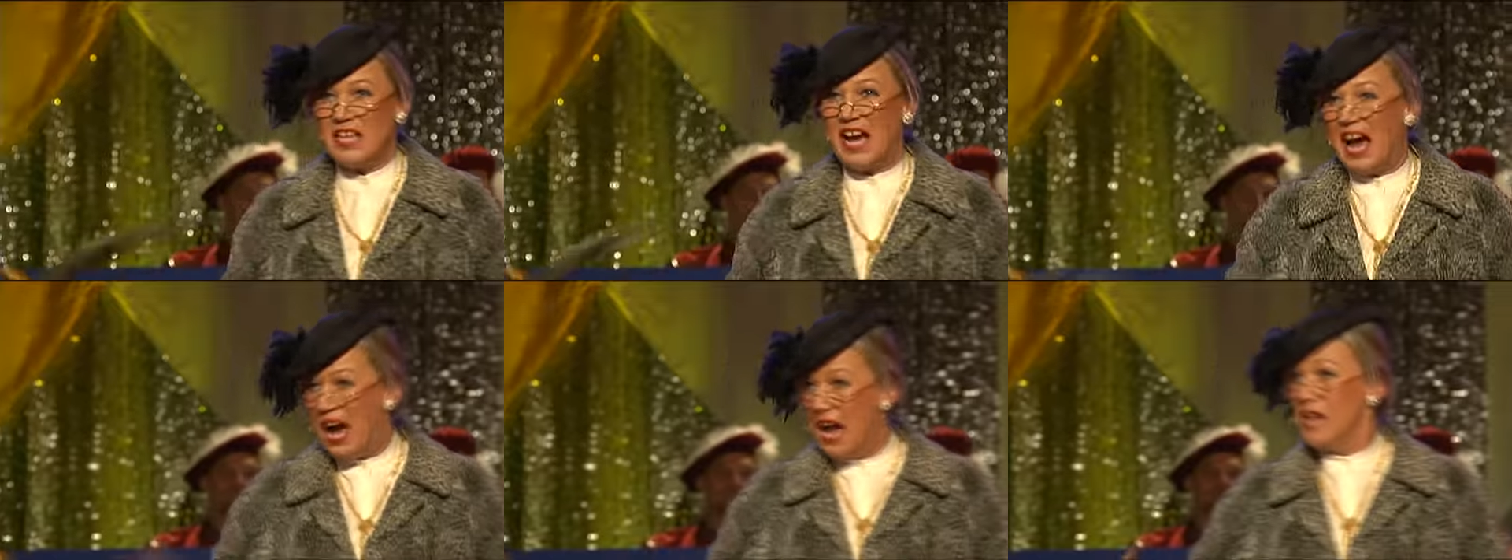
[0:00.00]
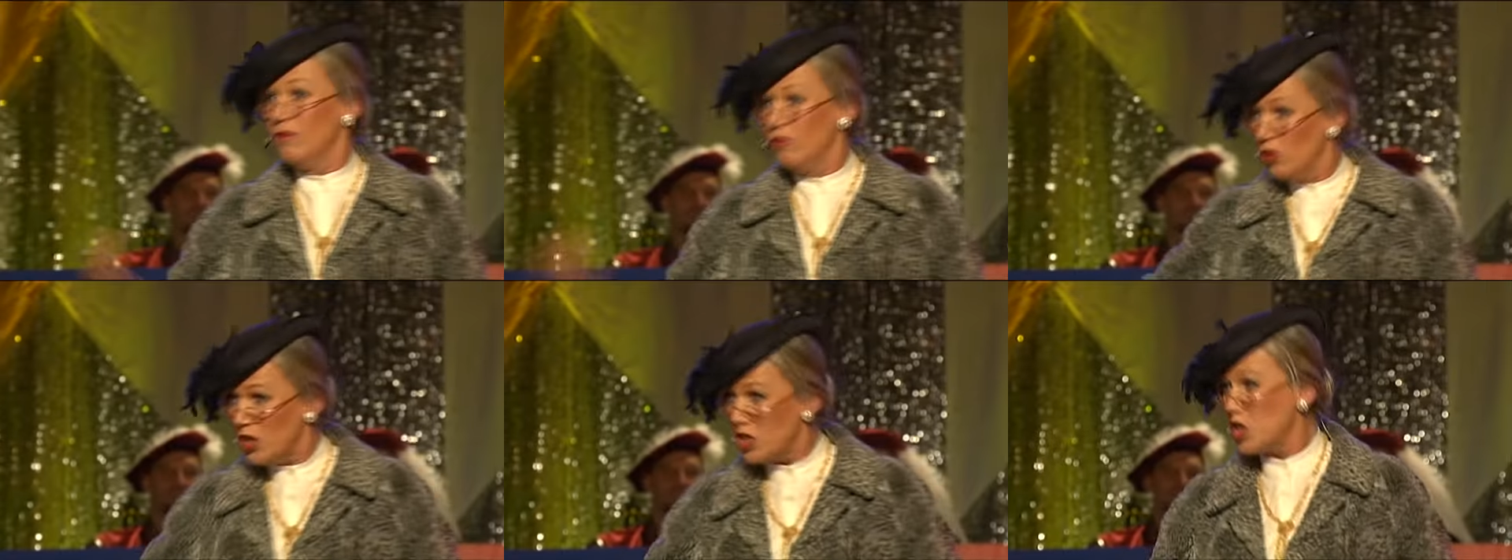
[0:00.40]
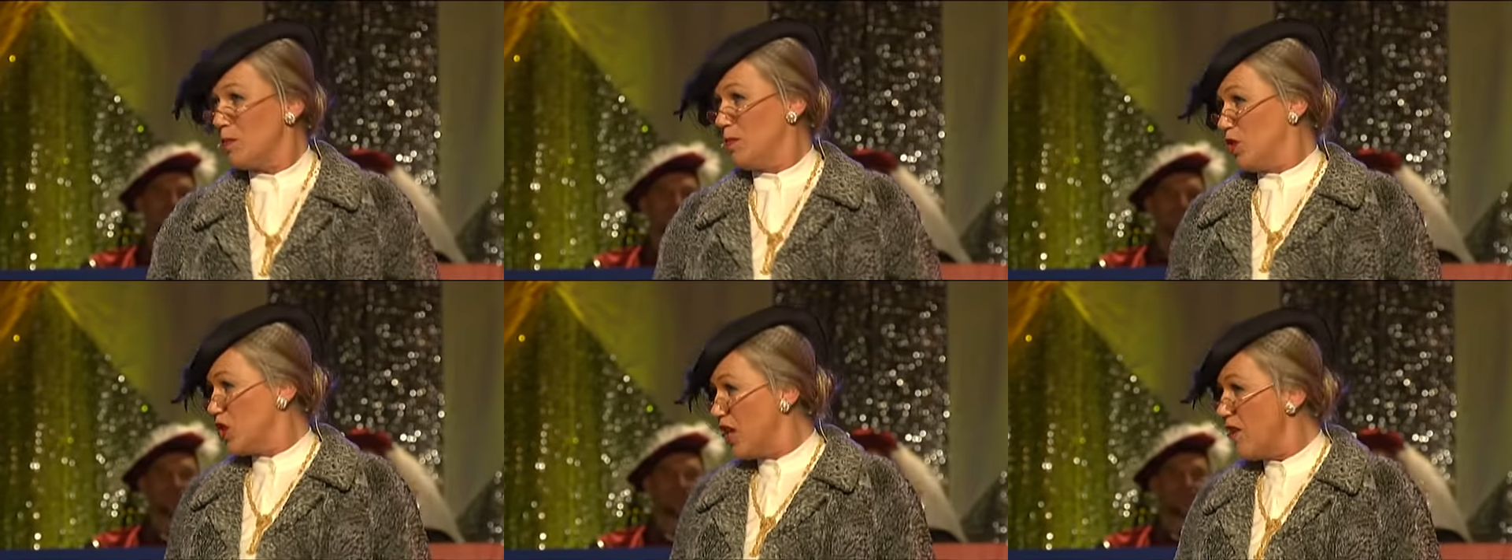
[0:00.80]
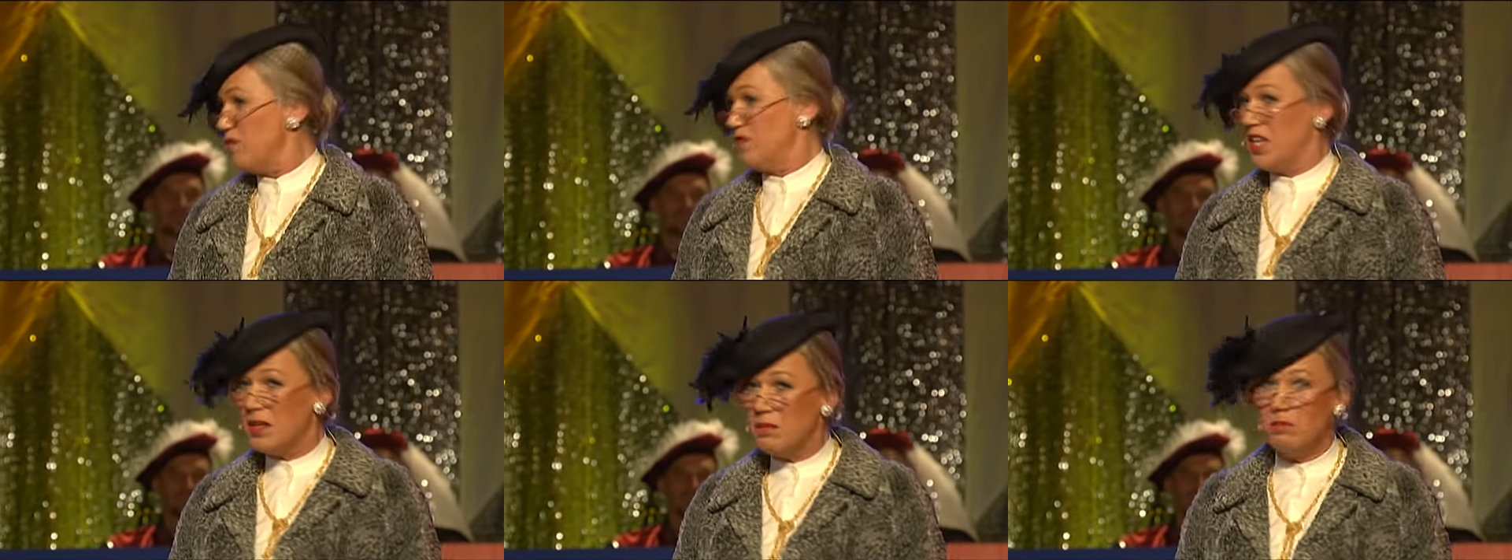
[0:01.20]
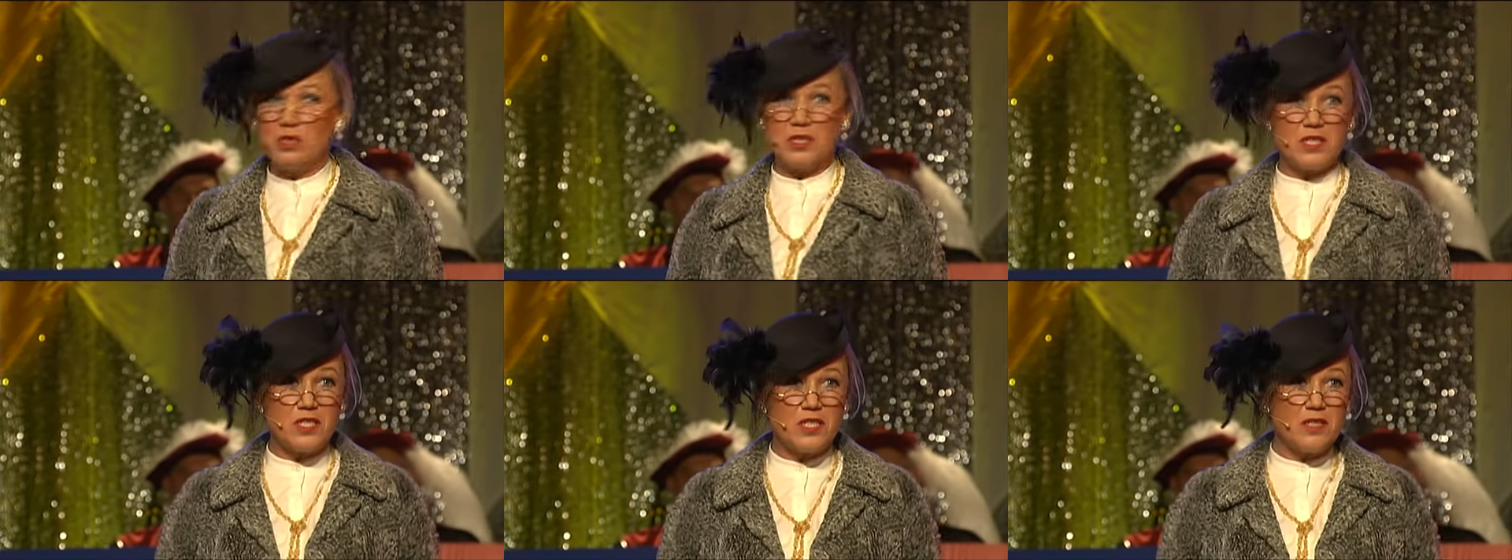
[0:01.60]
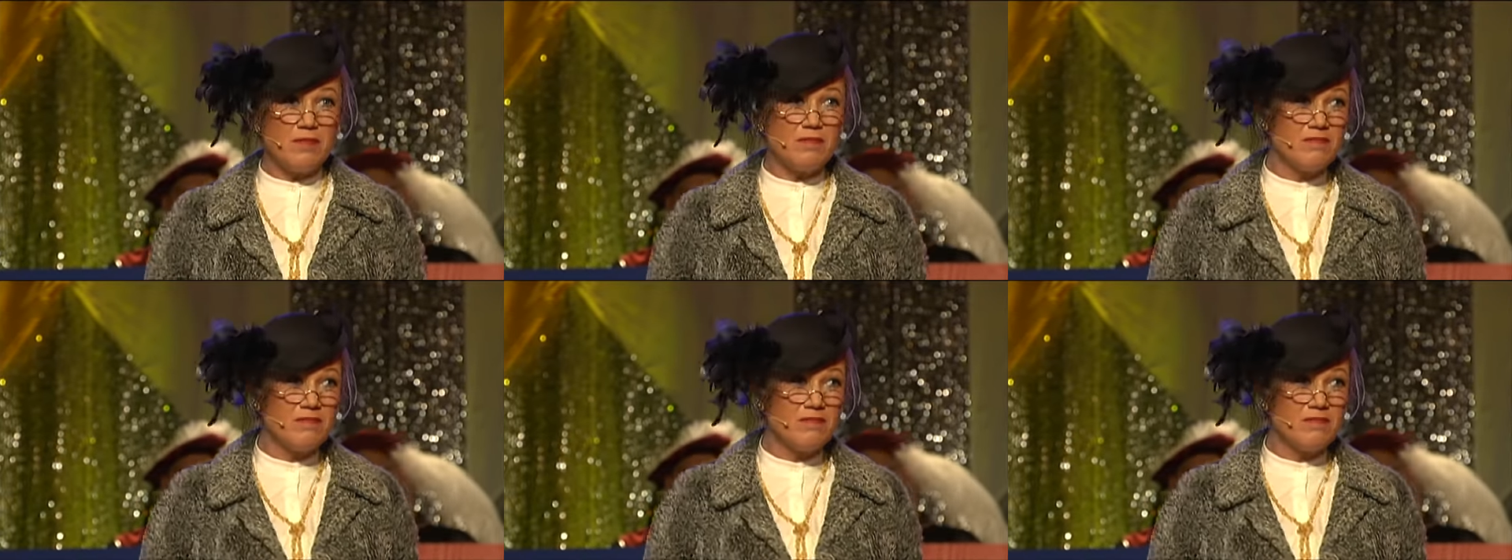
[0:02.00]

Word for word: der aalen beschäftigen musste?